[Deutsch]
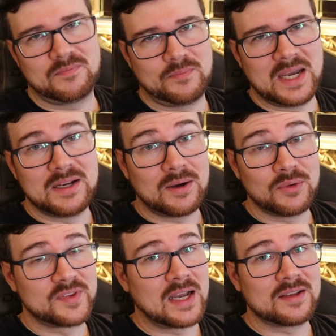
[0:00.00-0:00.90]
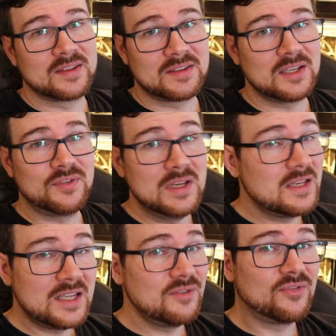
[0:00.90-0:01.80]
meine Aussagen sind
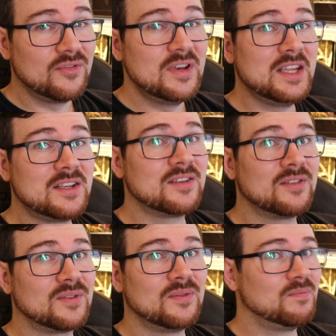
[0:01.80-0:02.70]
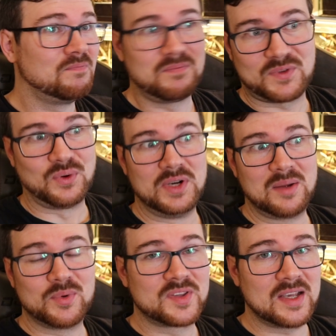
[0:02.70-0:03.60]
definitiv nicht zu
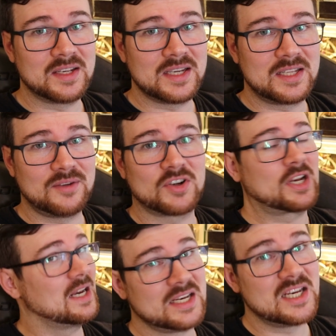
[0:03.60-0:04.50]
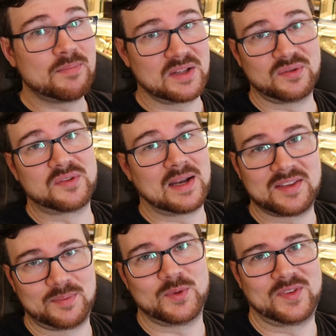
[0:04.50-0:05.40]
100% richtig, wahrscheinlich nicht mal zu
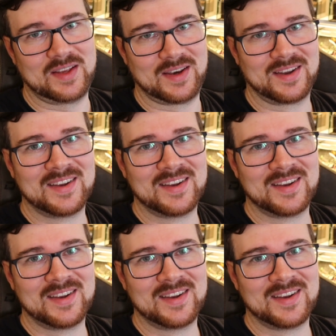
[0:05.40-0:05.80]
20%.